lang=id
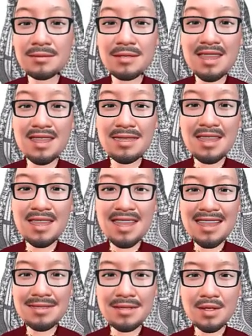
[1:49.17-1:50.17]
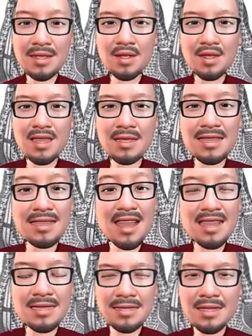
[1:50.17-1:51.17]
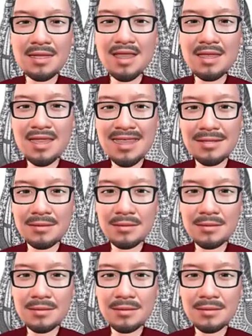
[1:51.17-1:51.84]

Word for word: Ya, dia adalah seorang yang rajin gitu ya.